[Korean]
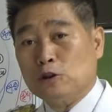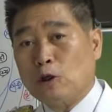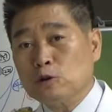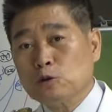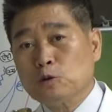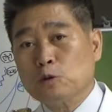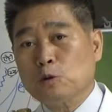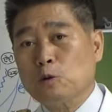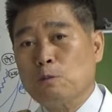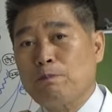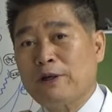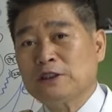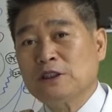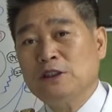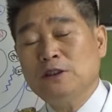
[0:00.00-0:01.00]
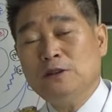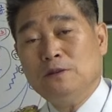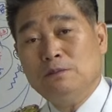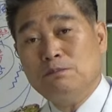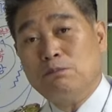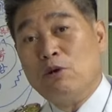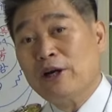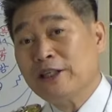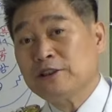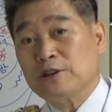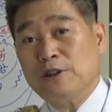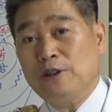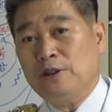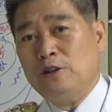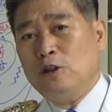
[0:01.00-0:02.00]
서쪽으로 빠지는 뭐가
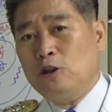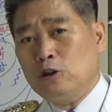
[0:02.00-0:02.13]
있어요?